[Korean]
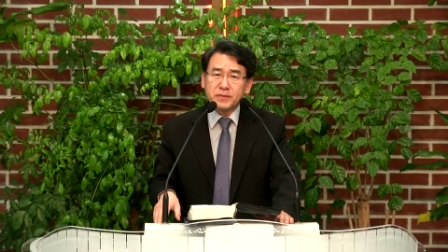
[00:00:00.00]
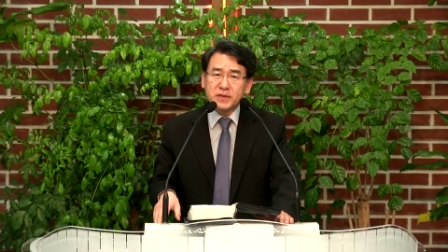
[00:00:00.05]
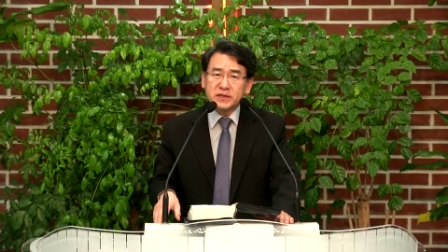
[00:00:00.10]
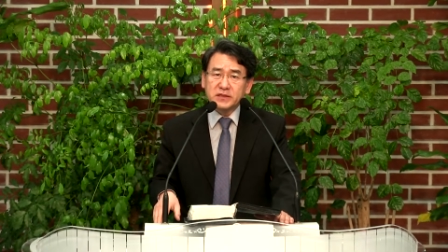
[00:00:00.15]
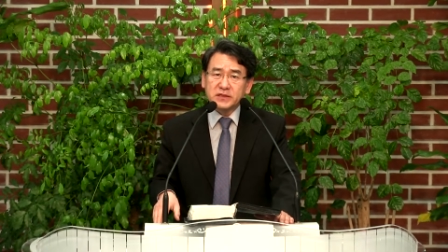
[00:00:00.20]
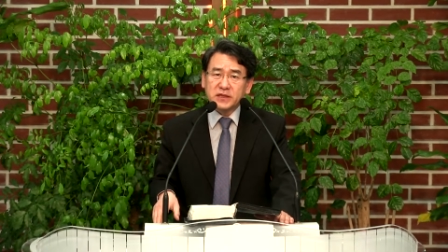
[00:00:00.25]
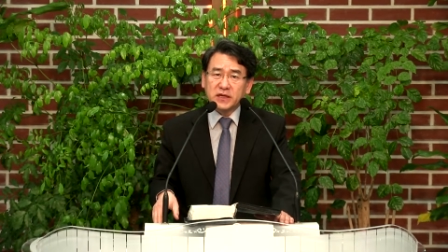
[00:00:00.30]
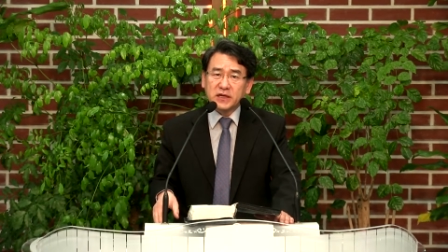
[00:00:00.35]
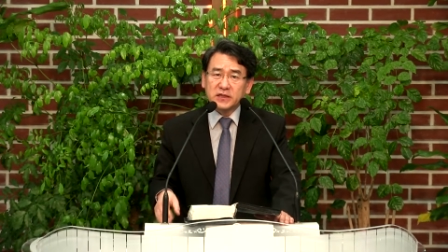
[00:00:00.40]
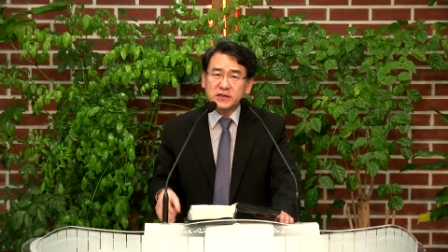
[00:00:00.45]

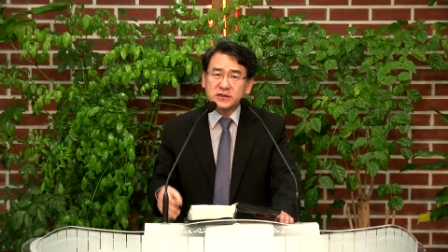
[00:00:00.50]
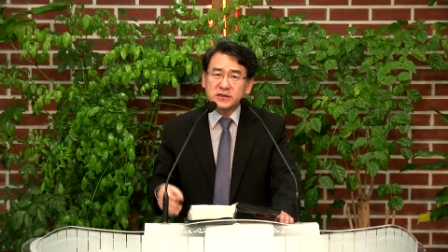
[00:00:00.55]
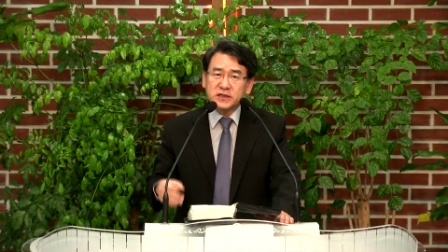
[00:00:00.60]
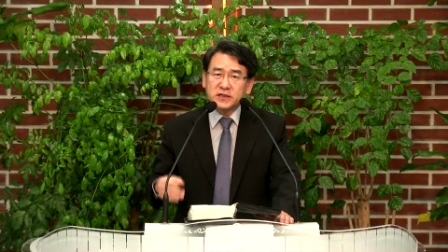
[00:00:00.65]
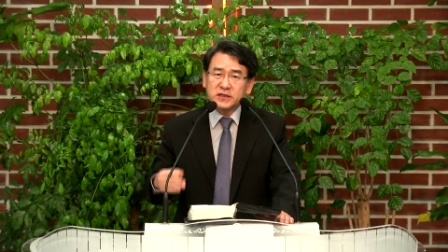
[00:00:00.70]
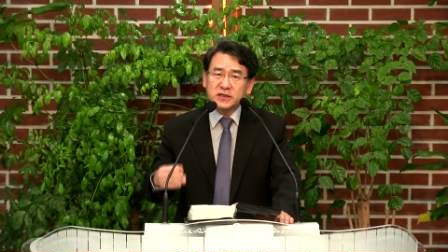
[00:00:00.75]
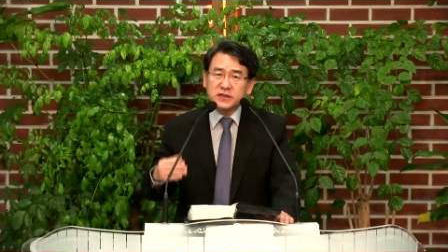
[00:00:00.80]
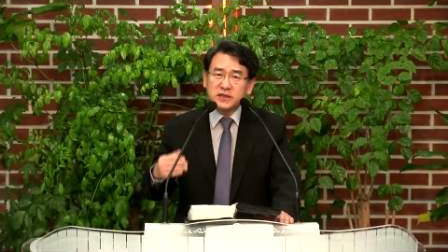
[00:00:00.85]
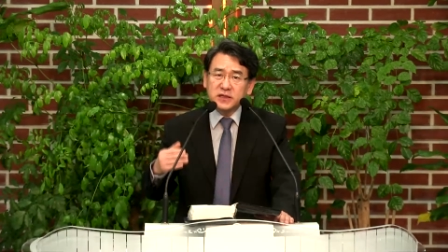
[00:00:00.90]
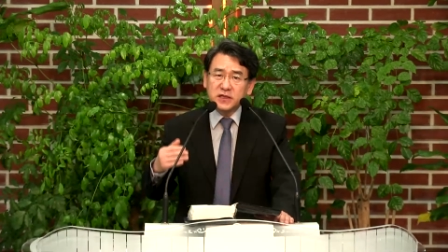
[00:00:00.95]
자, 이제
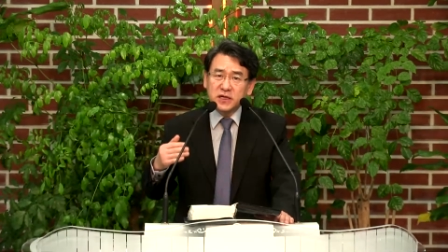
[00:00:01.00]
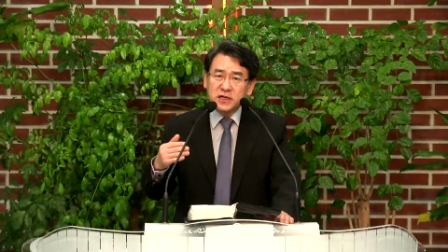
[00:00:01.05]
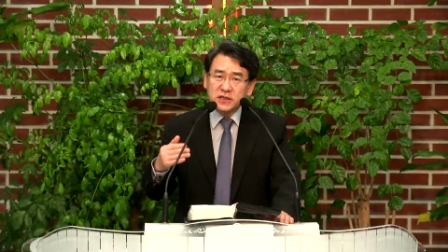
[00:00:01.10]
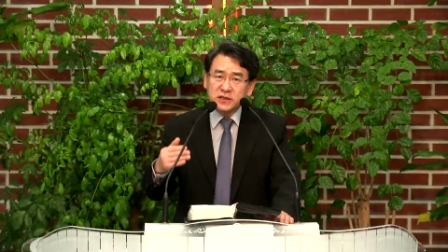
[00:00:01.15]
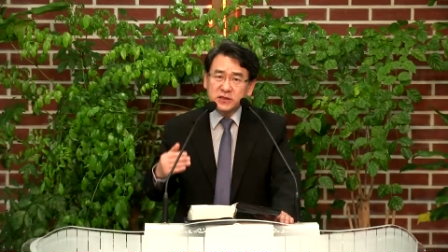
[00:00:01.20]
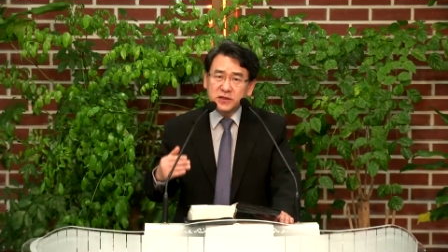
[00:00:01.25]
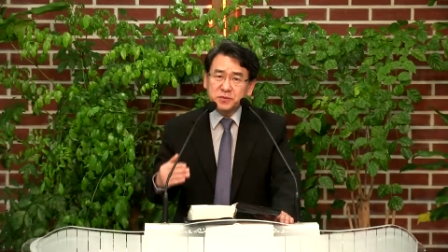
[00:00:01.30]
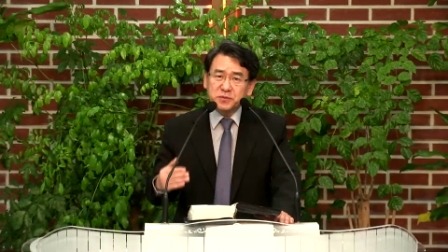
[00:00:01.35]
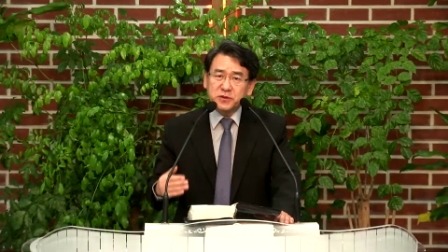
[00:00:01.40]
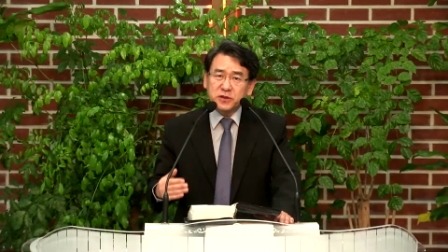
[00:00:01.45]
이
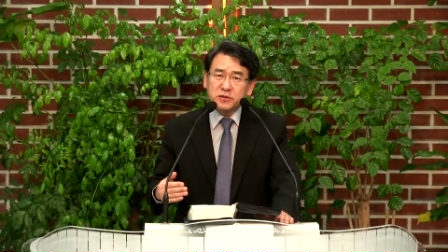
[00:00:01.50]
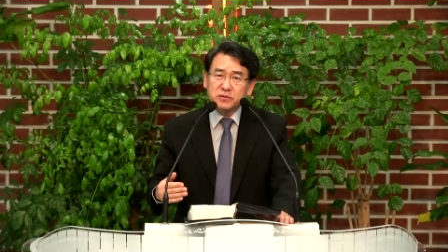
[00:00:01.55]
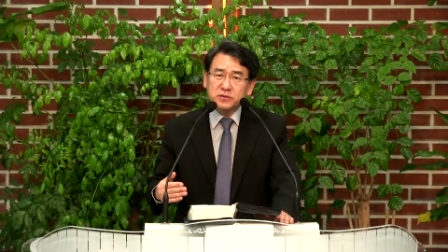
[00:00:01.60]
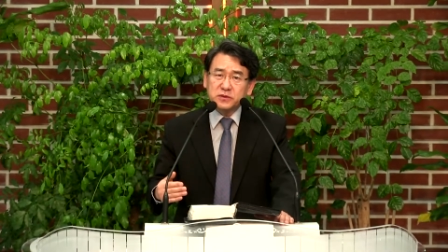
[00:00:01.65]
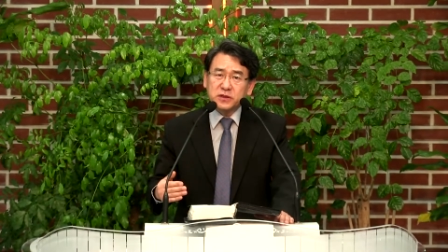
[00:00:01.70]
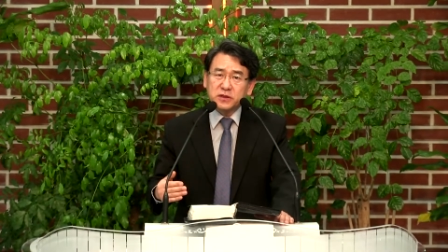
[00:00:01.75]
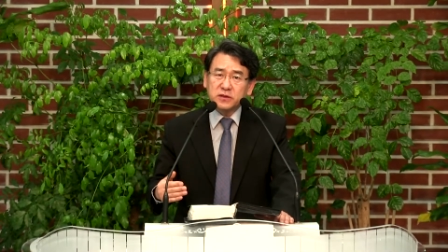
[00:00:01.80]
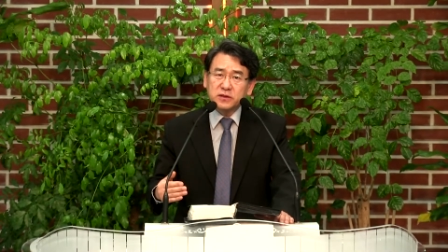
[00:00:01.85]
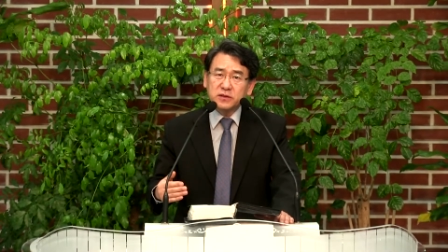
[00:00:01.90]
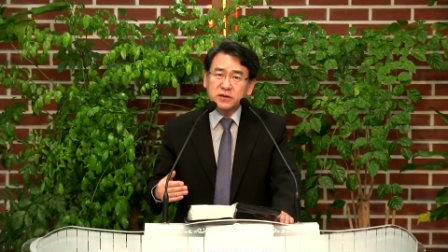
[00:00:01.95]

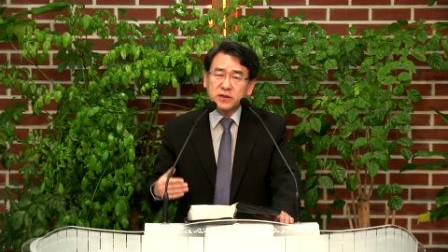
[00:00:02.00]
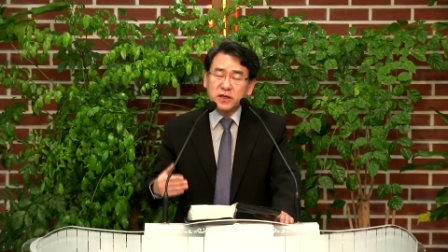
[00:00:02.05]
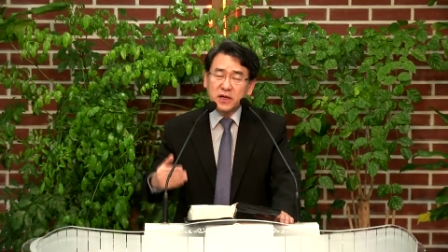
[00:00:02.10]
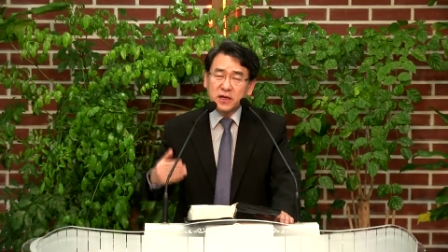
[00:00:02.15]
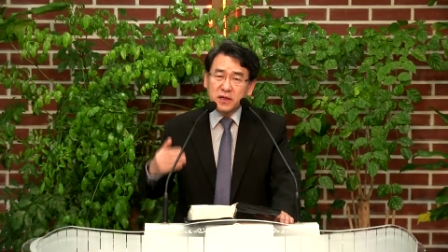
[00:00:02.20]
10절부터는